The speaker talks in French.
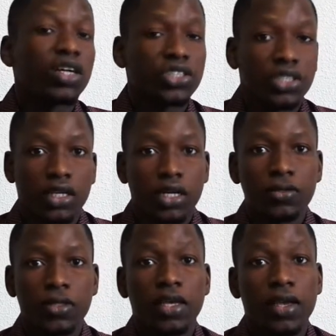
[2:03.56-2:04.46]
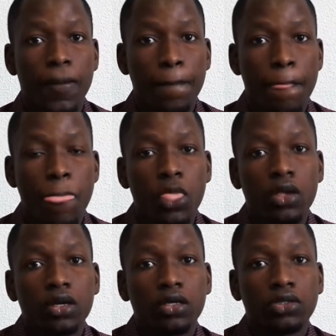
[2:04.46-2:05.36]
en général, les
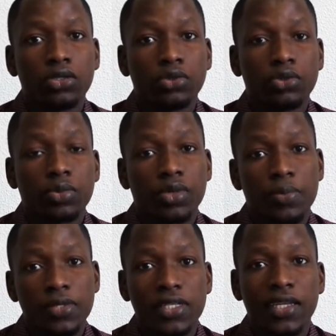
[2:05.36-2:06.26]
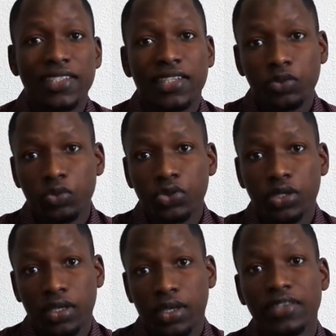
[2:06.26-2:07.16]
euh, les
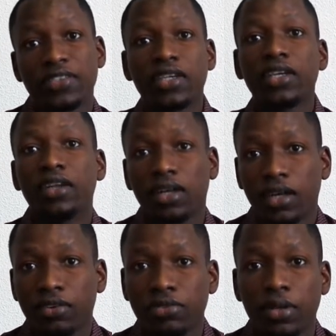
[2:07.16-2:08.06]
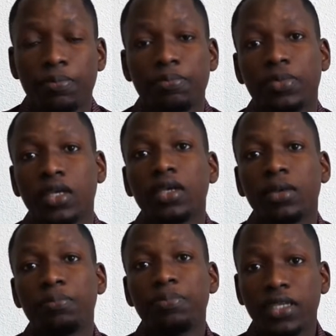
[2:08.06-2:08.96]
adultes ainsi que leurs larves
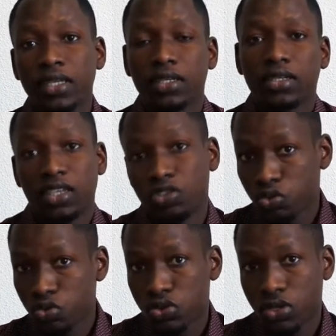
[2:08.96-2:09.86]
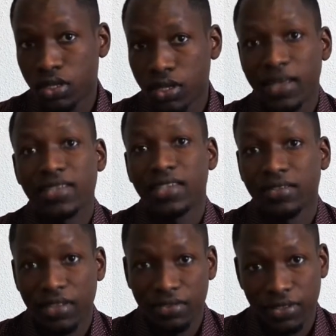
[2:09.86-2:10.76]
piquent et sucent la
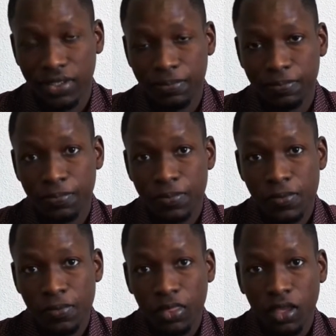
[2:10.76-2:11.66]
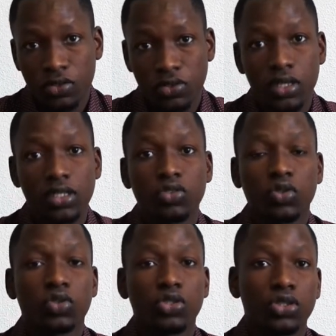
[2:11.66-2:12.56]
sève des feuilles.
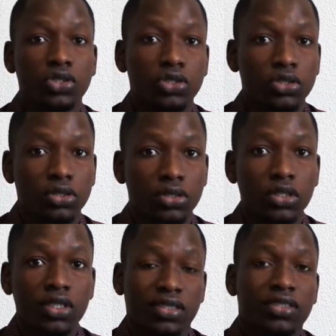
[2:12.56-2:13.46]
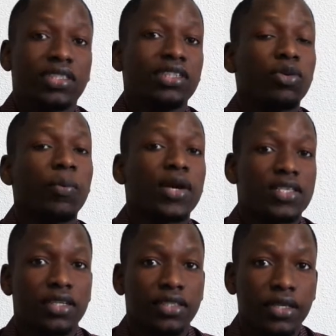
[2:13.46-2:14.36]
Euh, ce qui vont
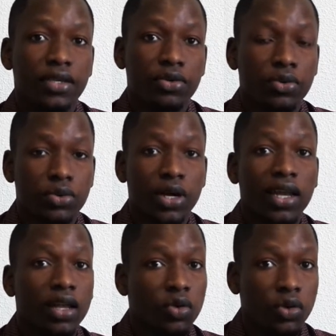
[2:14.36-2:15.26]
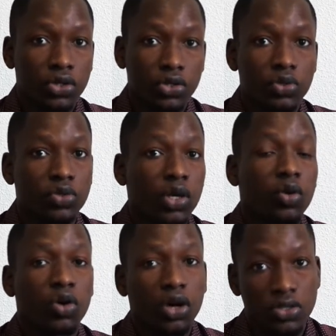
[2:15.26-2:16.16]
présenter euh, à la longue une
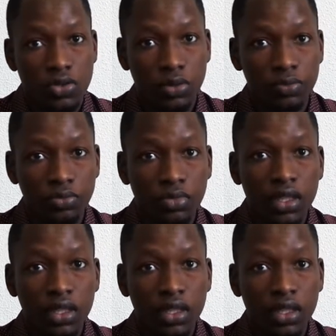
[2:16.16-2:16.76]
décoloration.